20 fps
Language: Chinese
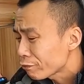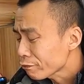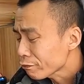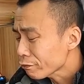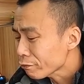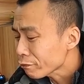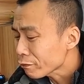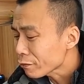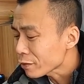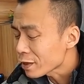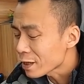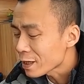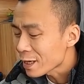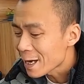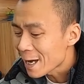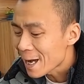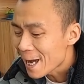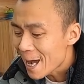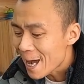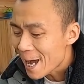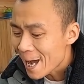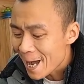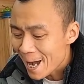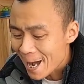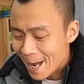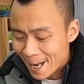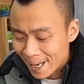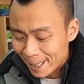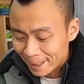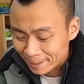哇塞，这个
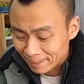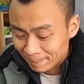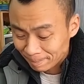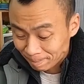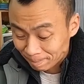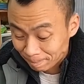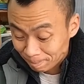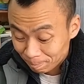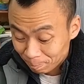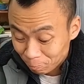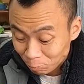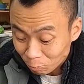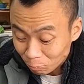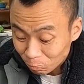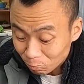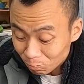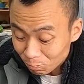上来一点，